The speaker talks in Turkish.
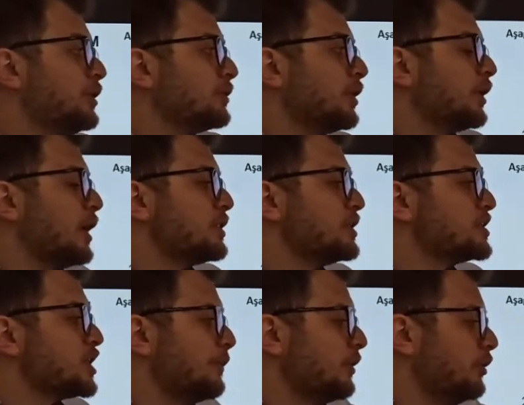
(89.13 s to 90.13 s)
yılına geldiği
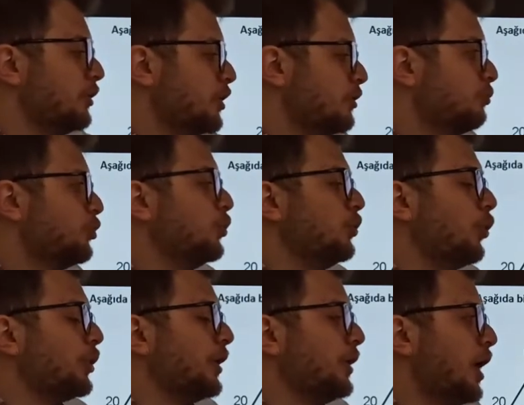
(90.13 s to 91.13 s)
zaman bu
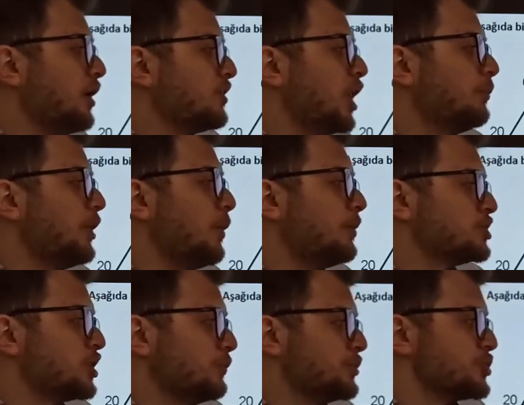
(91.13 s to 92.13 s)
oran azalmaya
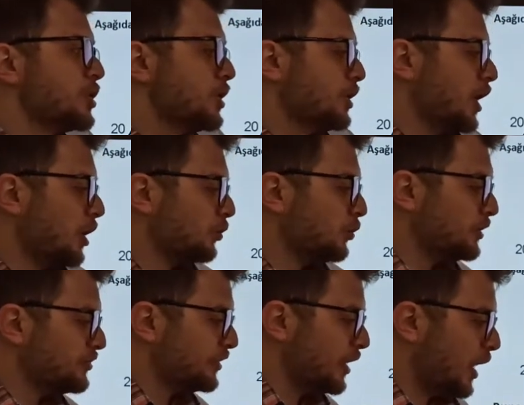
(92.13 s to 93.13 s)
başlamış. Yani
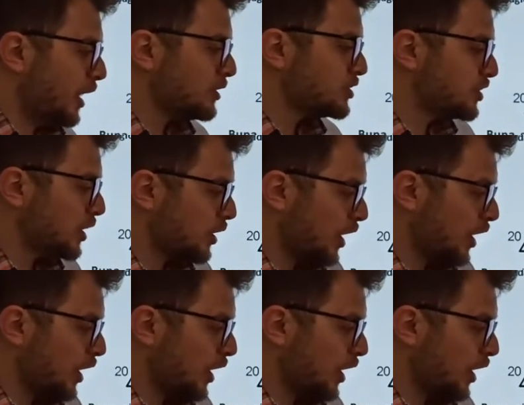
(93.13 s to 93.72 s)
dolayısıyla artacak,